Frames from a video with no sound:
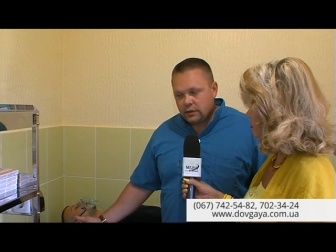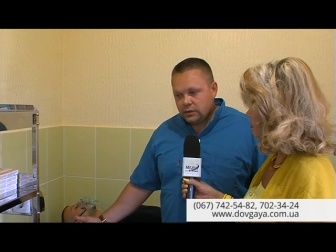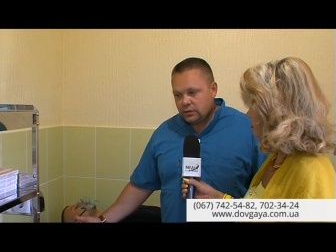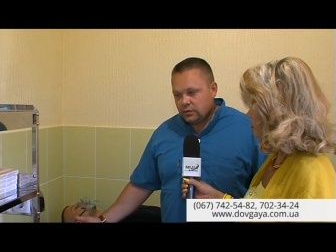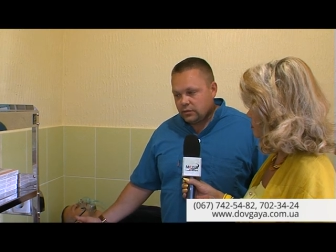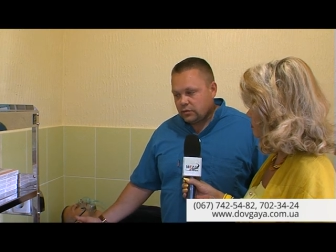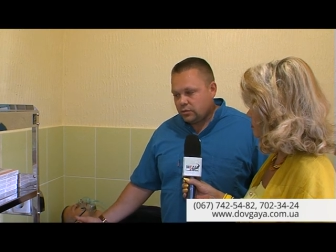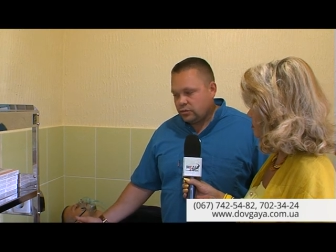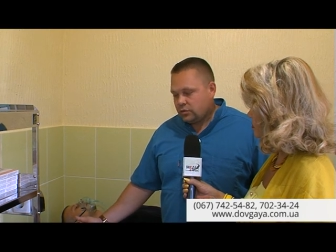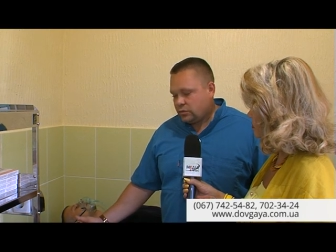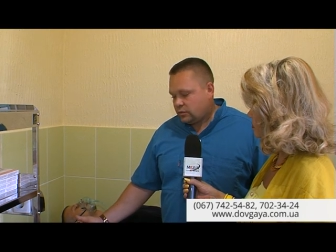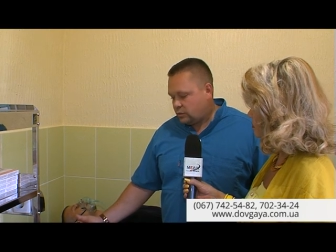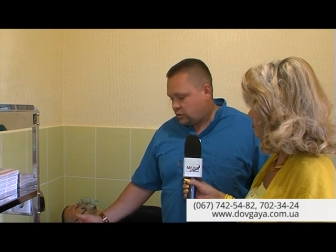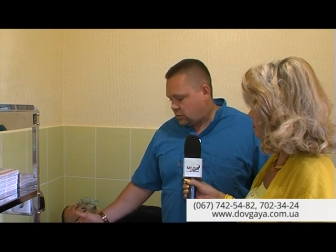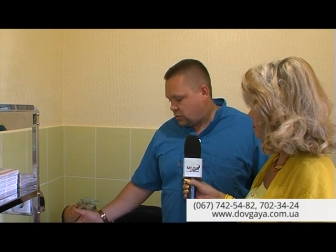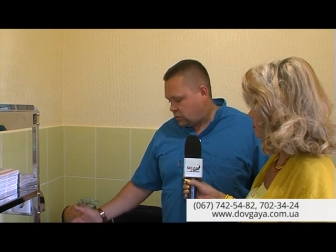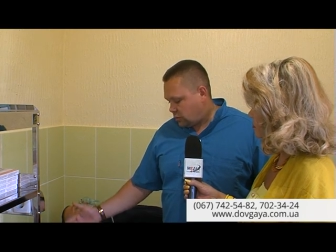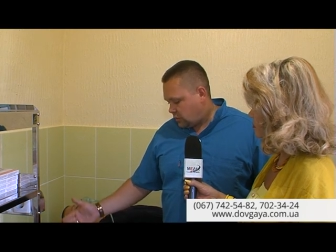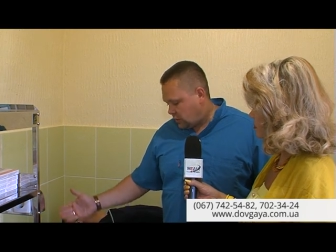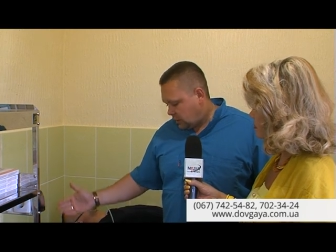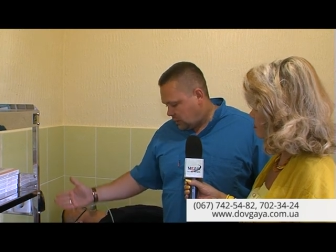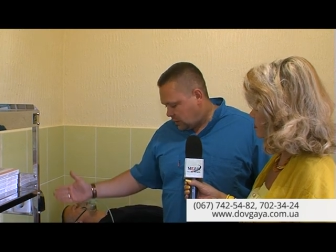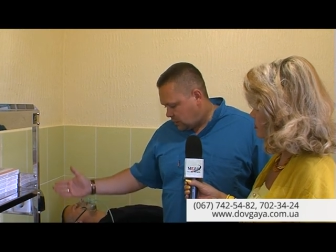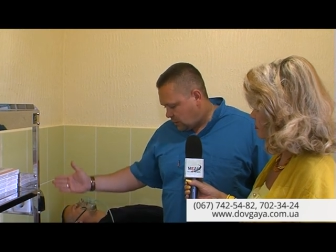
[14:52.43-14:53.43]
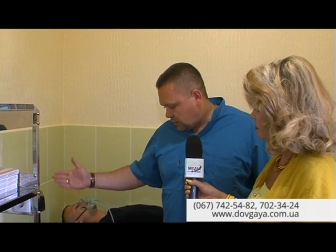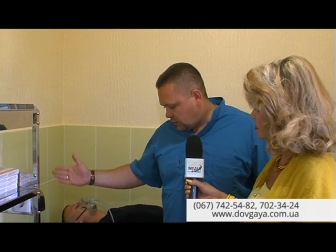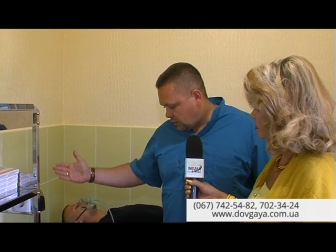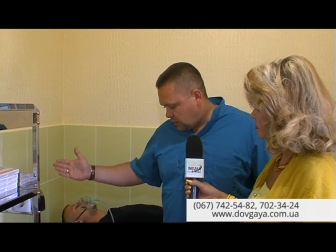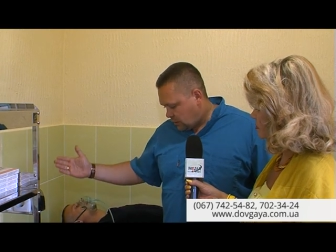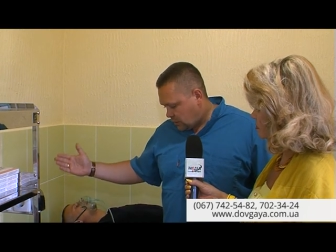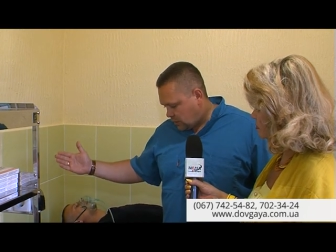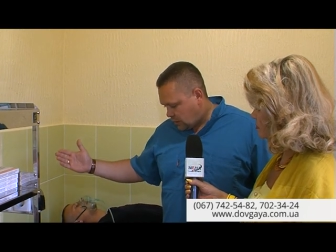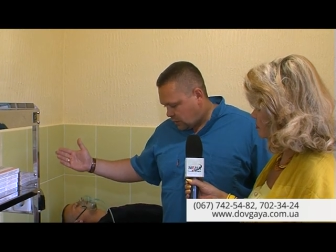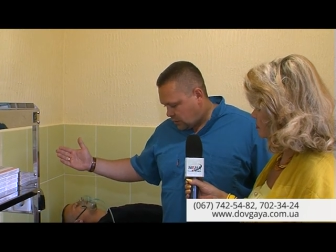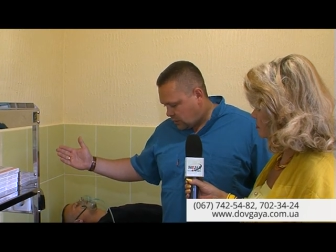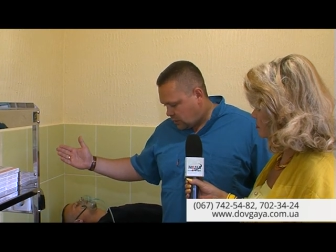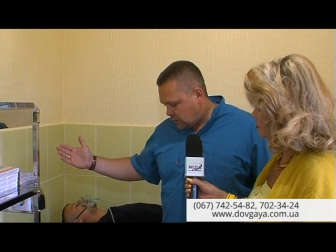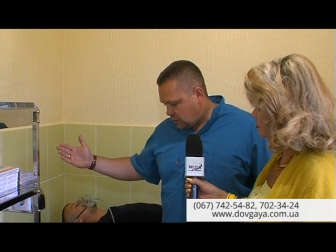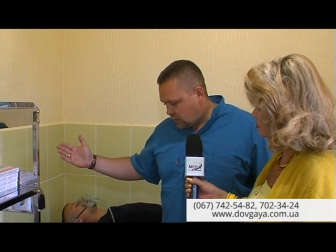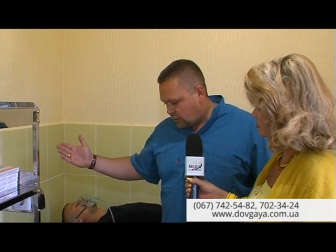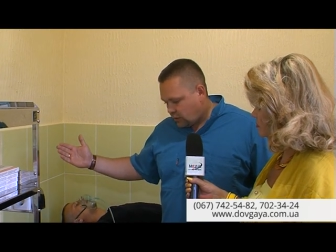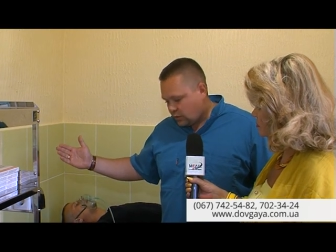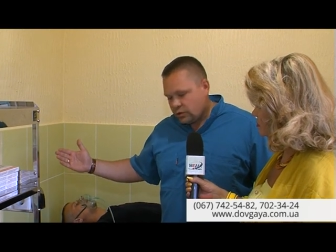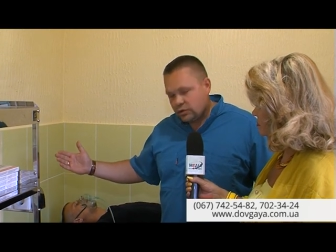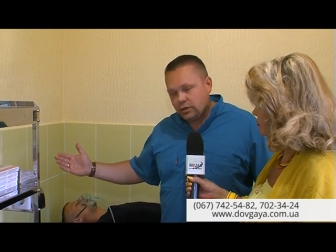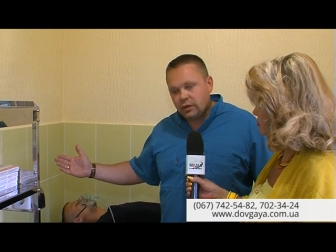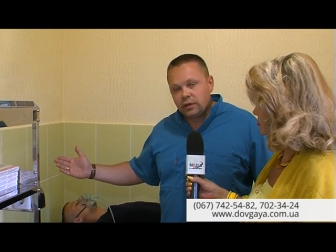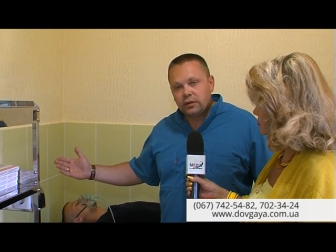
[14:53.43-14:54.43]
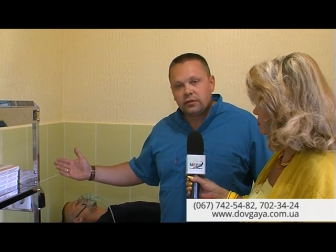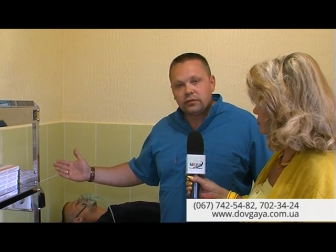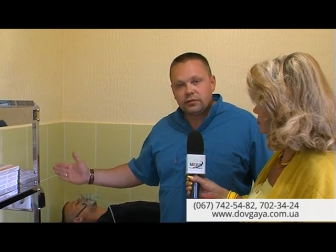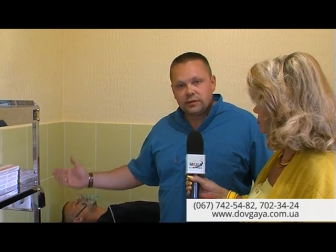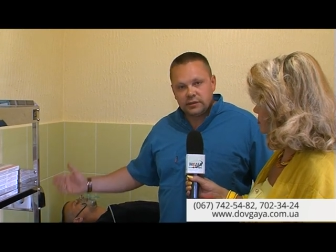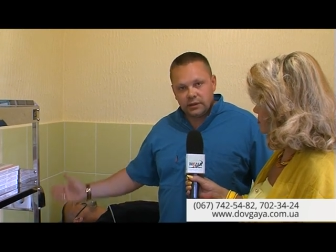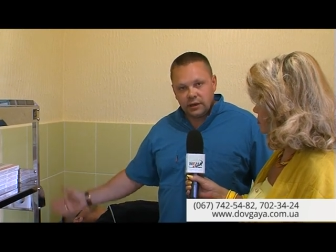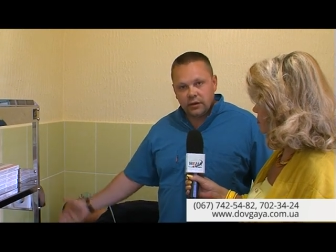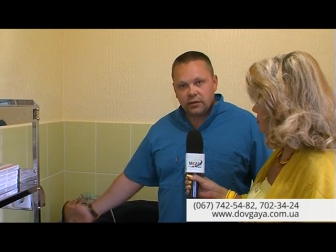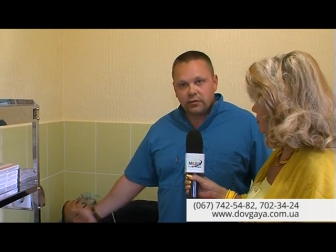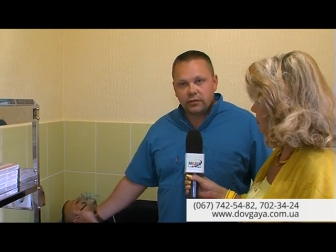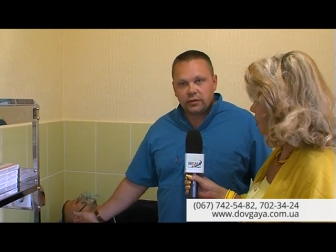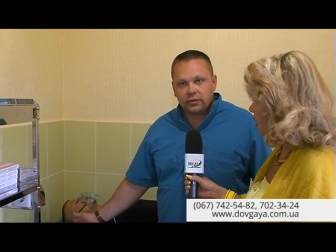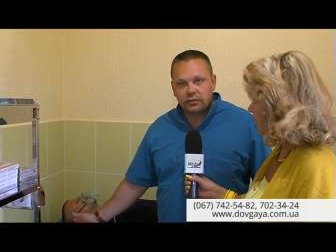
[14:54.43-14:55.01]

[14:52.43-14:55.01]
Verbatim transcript: за счет этого они начинают выздоравливать.